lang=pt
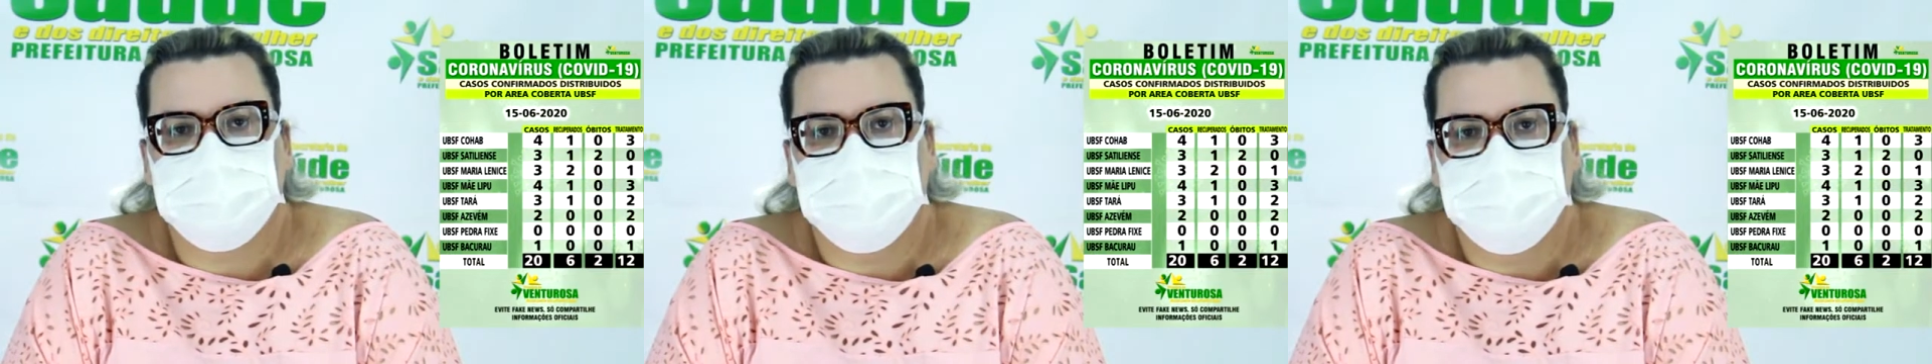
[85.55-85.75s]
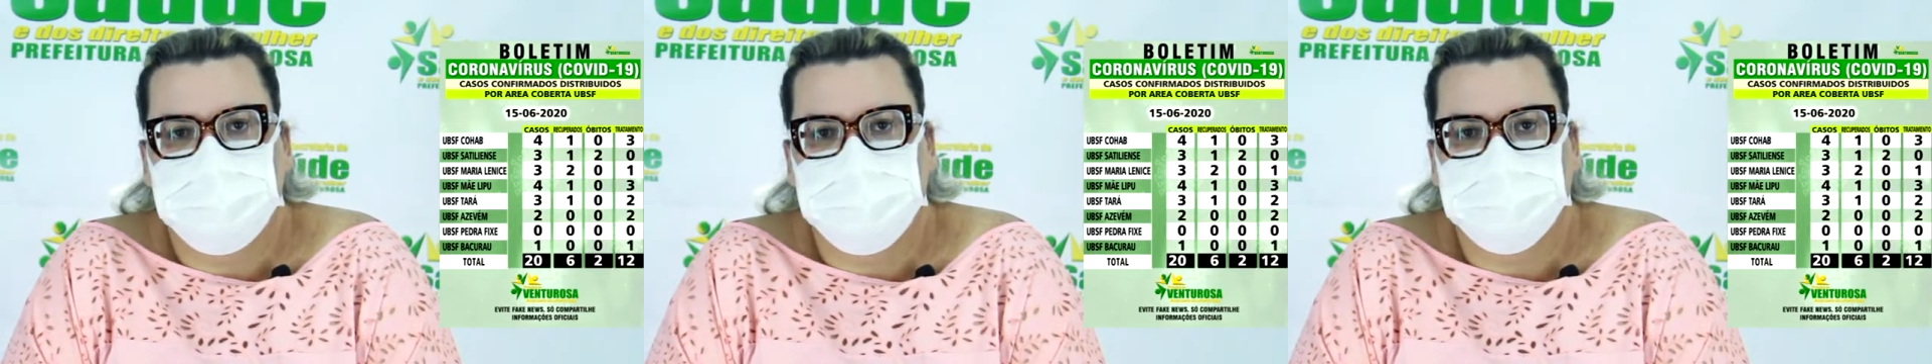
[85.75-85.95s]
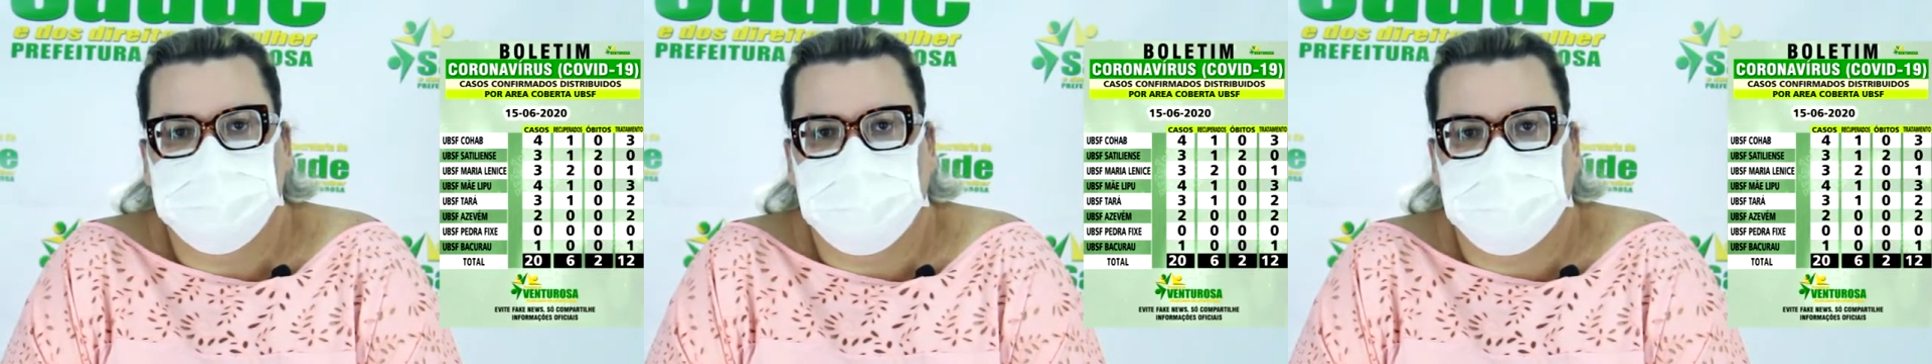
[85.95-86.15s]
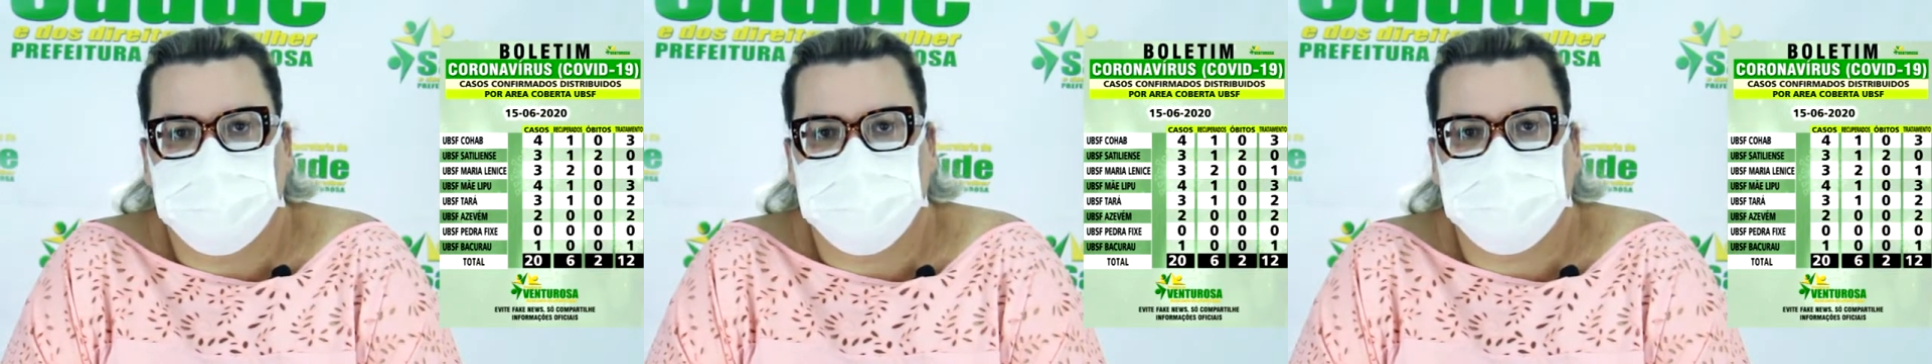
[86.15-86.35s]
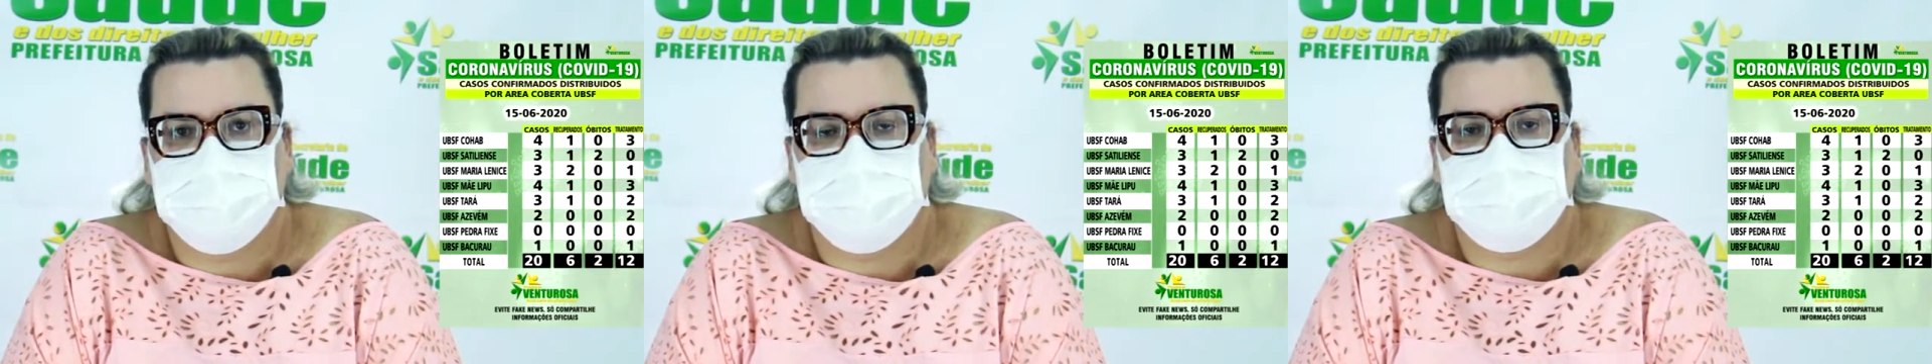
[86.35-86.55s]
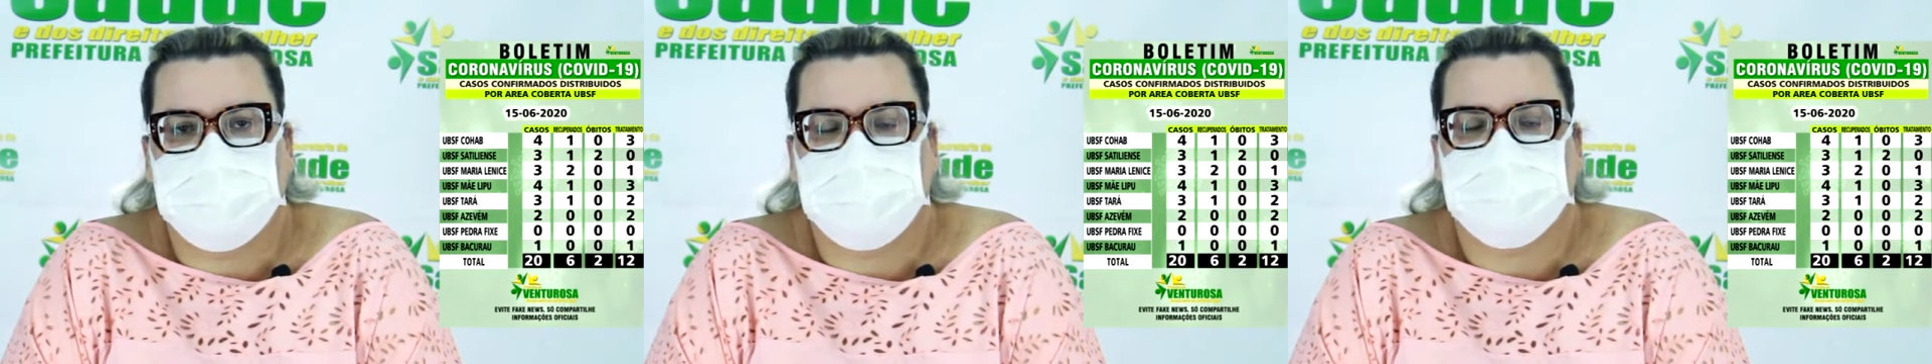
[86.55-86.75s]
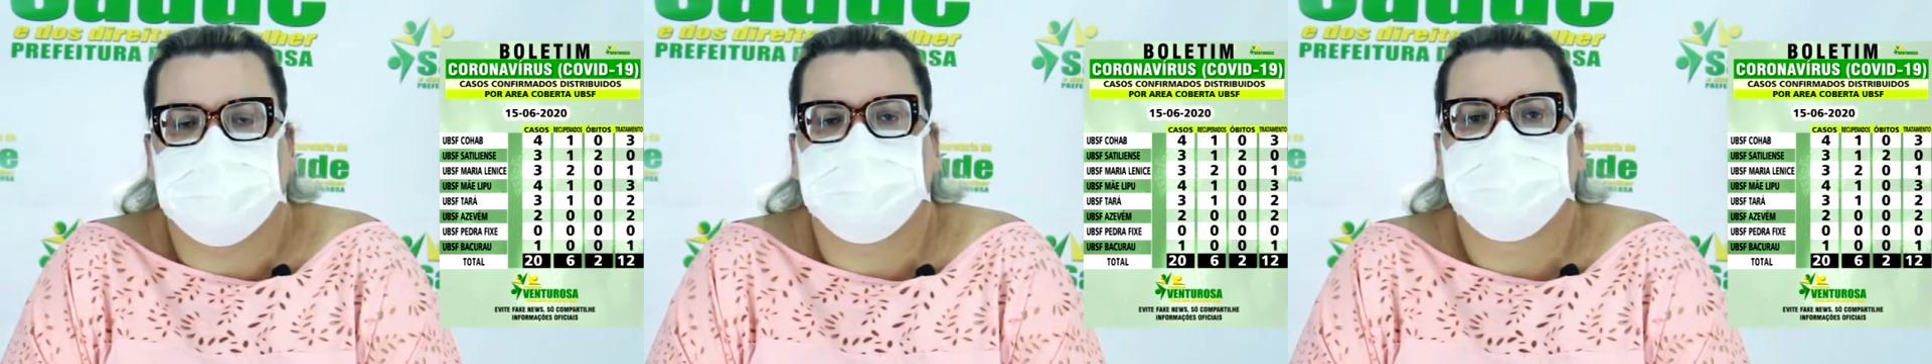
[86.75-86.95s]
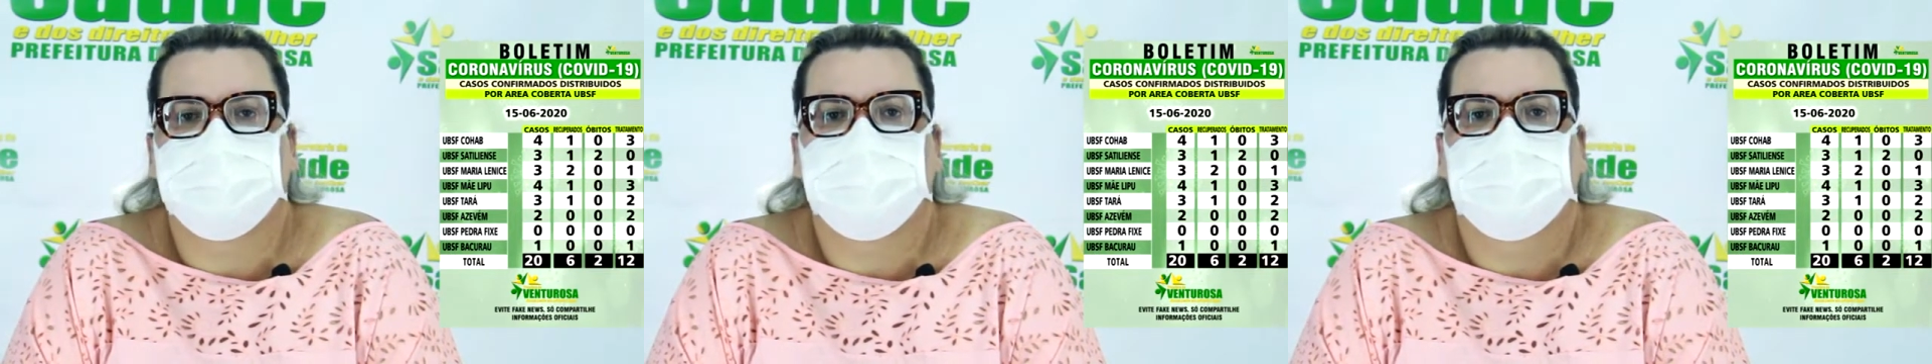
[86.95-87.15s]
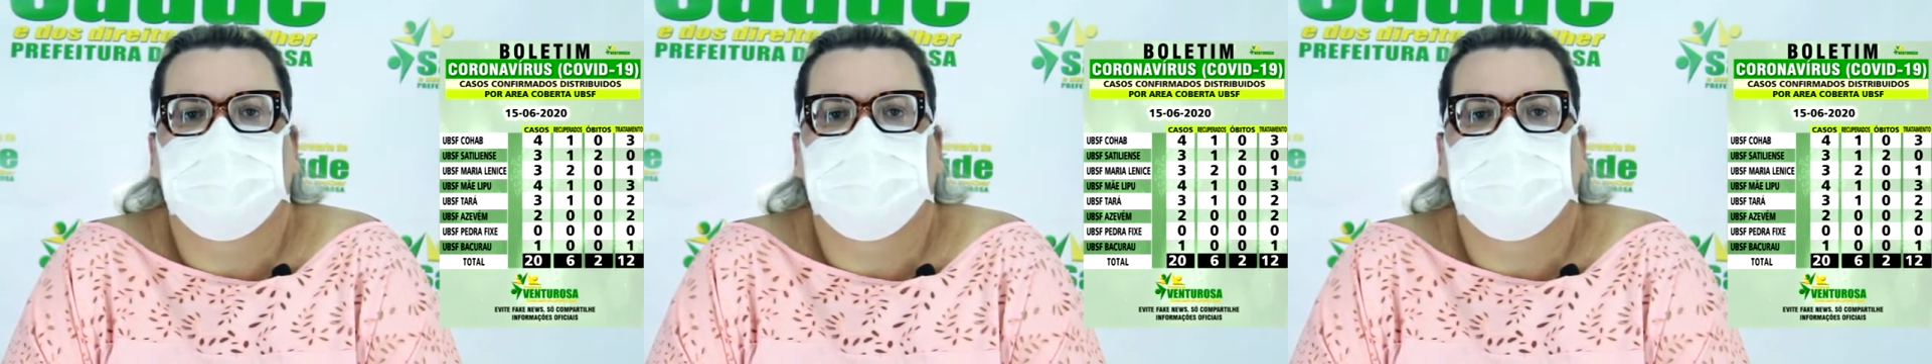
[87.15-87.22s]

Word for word: e um recuperado,